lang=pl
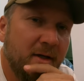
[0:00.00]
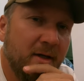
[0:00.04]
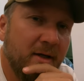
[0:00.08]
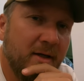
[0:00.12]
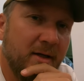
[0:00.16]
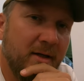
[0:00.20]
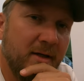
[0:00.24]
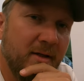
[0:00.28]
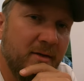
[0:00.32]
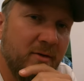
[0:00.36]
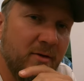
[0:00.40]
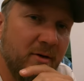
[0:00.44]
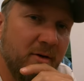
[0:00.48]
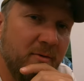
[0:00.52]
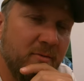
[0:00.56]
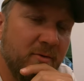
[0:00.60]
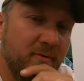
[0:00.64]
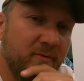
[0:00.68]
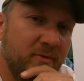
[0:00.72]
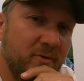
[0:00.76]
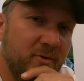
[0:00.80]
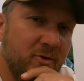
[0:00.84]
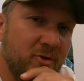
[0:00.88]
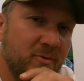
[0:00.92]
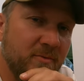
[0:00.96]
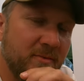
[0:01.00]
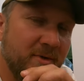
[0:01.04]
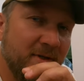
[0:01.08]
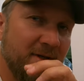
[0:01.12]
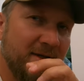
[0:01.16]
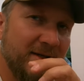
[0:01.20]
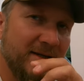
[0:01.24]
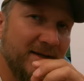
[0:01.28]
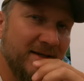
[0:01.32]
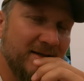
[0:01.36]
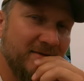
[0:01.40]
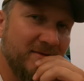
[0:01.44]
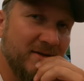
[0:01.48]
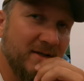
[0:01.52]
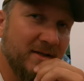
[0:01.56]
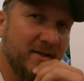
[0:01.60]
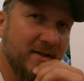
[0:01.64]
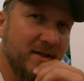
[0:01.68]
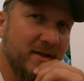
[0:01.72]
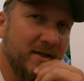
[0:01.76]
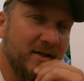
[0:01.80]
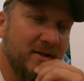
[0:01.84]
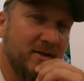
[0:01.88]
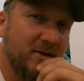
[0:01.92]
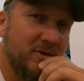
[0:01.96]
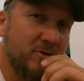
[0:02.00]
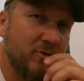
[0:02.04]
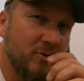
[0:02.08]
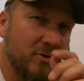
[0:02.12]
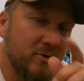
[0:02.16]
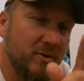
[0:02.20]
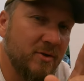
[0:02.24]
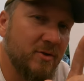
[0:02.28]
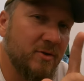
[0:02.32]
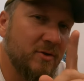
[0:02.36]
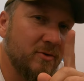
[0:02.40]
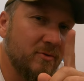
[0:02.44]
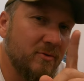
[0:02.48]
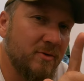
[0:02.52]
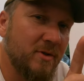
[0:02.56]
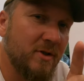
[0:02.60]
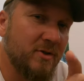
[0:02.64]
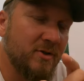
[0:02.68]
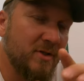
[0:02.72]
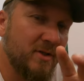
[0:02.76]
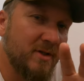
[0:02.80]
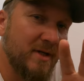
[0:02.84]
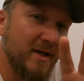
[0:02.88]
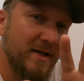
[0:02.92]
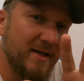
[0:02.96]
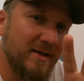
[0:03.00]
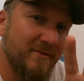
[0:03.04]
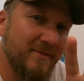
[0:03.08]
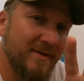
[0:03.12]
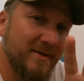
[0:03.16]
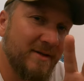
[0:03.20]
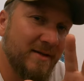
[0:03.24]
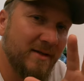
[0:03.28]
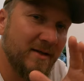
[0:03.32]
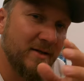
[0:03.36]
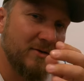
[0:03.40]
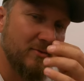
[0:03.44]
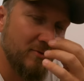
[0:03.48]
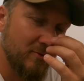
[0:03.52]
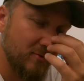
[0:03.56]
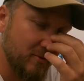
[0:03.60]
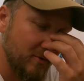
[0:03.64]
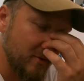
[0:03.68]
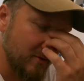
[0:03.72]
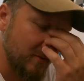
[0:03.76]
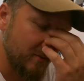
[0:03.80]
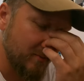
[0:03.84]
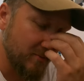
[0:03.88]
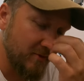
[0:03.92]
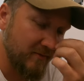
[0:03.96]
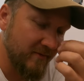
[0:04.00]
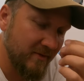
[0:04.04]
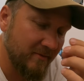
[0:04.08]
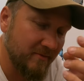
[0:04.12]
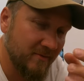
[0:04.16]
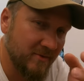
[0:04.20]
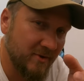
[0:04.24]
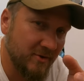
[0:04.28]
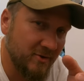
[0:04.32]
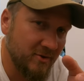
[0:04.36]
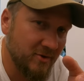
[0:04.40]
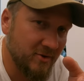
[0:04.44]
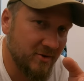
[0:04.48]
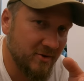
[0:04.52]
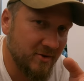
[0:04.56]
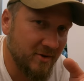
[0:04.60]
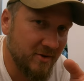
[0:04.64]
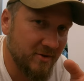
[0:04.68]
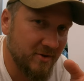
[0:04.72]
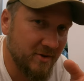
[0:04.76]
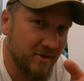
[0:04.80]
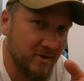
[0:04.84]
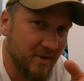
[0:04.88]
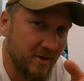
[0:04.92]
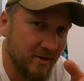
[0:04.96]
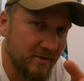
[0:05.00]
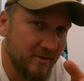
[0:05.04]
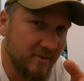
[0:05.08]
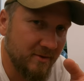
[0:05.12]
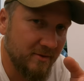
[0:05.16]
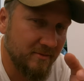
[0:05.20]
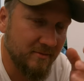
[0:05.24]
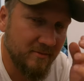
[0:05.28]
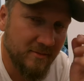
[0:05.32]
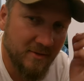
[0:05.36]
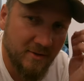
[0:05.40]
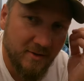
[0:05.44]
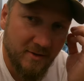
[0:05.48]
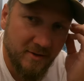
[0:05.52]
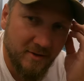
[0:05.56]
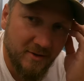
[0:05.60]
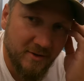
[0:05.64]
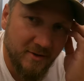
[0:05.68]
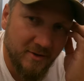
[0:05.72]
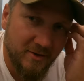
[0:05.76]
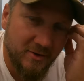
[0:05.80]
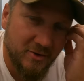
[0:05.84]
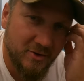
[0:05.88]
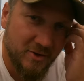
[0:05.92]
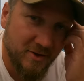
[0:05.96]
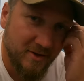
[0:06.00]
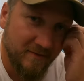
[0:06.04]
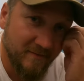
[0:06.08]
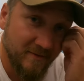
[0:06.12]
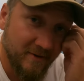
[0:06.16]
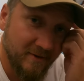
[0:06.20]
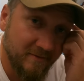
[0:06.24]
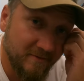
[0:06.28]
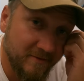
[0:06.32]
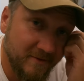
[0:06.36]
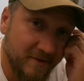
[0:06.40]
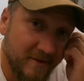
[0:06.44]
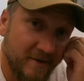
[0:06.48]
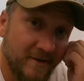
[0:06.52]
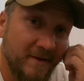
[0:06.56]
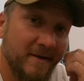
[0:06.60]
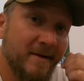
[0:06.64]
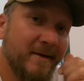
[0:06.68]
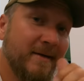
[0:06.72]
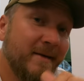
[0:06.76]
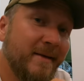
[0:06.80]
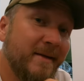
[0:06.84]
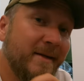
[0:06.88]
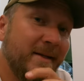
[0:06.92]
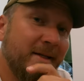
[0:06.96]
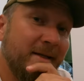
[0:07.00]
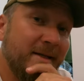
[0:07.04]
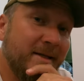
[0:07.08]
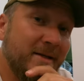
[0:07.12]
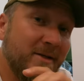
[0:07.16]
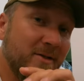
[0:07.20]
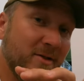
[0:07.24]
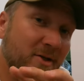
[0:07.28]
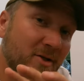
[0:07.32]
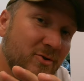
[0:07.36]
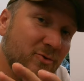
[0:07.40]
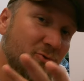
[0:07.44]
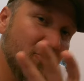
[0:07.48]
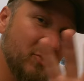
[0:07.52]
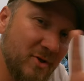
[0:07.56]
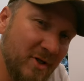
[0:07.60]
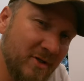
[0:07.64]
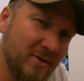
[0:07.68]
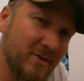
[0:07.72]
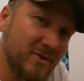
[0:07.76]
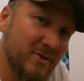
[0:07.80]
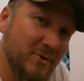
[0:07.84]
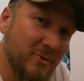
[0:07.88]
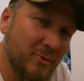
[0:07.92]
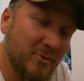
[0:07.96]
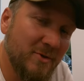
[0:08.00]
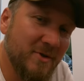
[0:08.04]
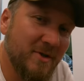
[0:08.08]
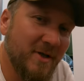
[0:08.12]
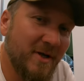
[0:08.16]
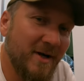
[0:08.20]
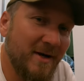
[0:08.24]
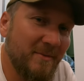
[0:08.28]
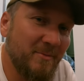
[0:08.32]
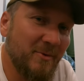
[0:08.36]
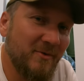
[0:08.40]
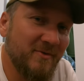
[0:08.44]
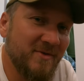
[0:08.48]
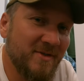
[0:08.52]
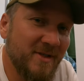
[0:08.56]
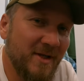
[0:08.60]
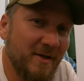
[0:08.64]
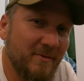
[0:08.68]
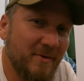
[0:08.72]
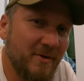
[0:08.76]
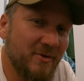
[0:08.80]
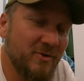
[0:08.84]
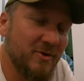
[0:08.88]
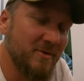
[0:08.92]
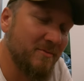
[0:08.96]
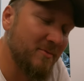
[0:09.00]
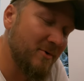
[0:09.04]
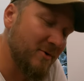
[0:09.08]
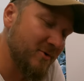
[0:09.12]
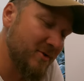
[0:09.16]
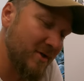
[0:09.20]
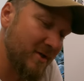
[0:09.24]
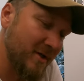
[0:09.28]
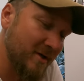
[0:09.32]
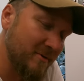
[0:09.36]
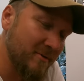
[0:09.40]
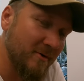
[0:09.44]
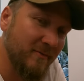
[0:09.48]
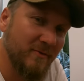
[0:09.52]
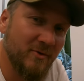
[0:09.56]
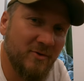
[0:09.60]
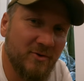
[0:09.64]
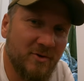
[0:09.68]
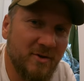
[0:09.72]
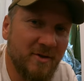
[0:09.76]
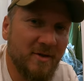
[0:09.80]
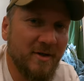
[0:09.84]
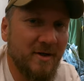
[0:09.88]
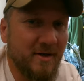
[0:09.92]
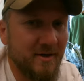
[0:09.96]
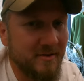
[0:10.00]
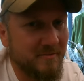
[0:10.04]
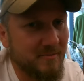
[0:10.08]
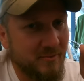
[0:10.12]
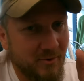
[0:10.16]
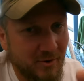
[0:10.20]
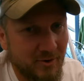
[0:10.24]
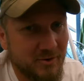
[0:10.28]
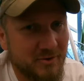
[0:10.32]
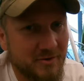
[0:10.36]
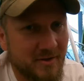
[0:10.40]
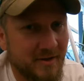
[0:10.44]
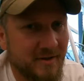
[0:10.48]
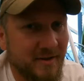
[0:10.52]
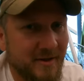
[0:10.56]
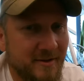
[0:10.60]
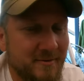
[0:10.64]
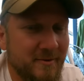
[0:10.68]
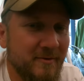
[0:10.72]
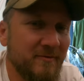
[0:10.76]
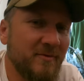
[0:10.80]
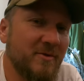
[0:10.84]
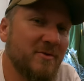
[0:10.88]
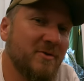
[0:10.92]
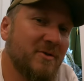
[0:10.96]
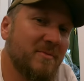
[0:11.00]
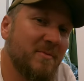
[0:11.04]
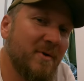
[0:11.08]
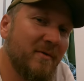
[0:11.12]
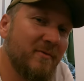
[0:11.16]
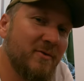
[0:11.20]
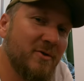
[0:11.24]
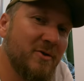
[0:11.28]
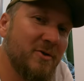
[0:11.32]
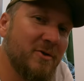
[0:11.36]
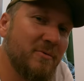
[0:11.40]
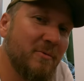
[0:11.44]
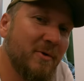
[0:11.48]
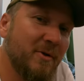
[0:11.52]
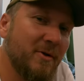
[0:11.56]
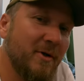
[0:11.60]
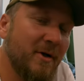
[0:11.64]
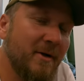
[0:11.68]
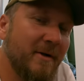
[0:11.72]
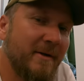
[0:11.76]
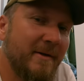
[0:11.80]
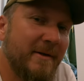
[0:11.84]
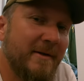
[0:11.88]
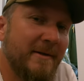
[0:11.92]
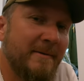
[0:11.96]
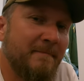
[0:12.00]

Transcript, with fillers: E, no i łowiliśmy na krewetkę i dosyć skutecznie, na krewetkę powiem też szczerze taką e, żywą, nie? E, też duża dyskusja powstała, czy można tak łowić, czy nie. Można tak łowić, sprawdziliśmy to.